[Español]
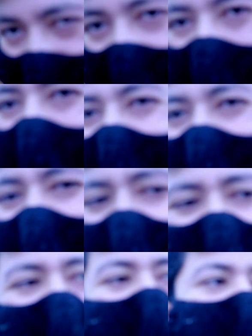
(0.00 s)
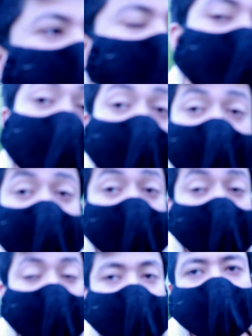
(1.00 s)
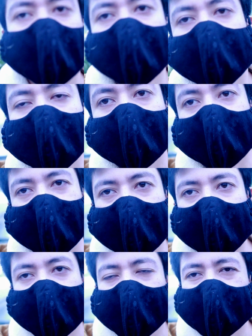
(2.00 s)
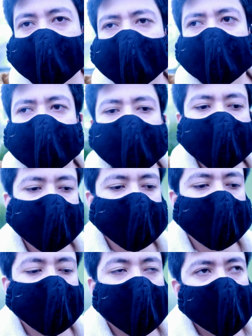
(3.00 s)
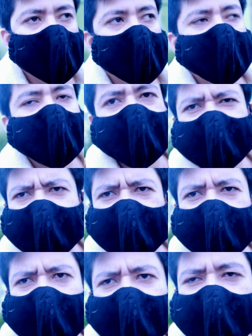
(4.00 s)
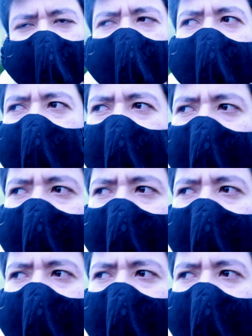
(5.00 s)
también de marcas, hay marcas de todo tipo, de cualquier lugar del mundo. Y hasta ahorita es un lugar muy